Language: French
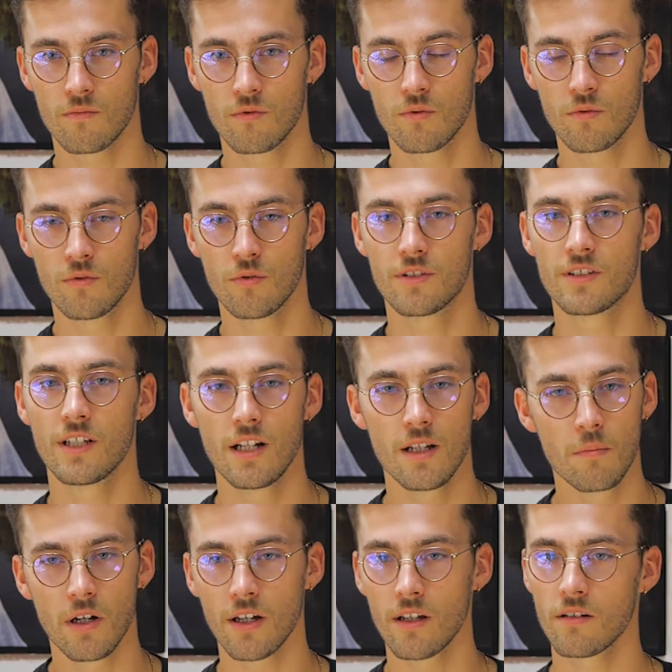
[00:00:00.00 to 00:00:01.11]
de,
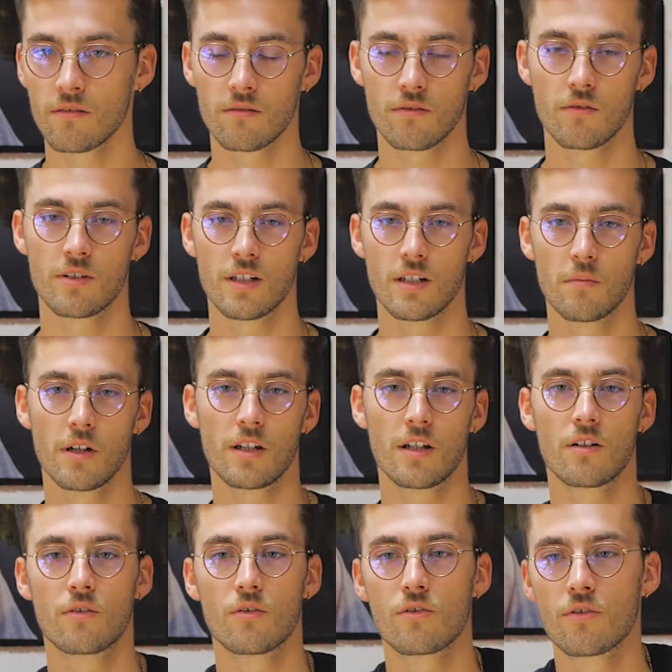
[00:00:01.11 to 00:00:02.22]
célébrer, de célébrer quelque